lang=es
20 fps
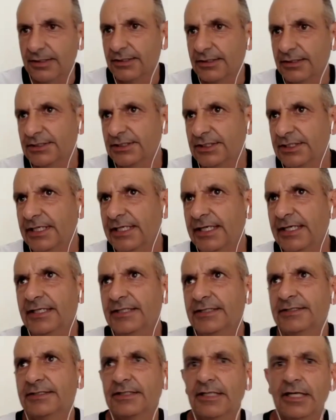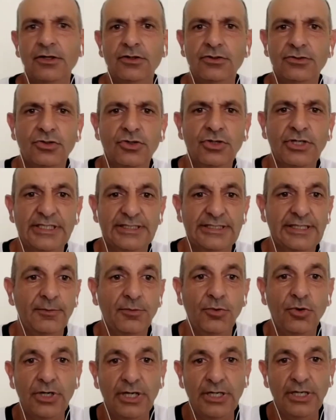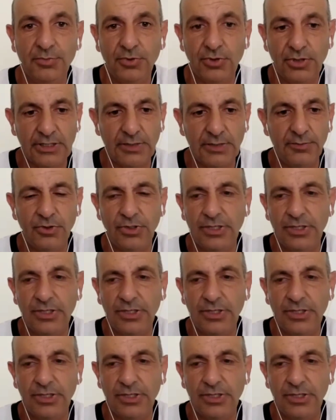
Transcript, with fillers: Si es todo lo que sea volei, por ejemplo,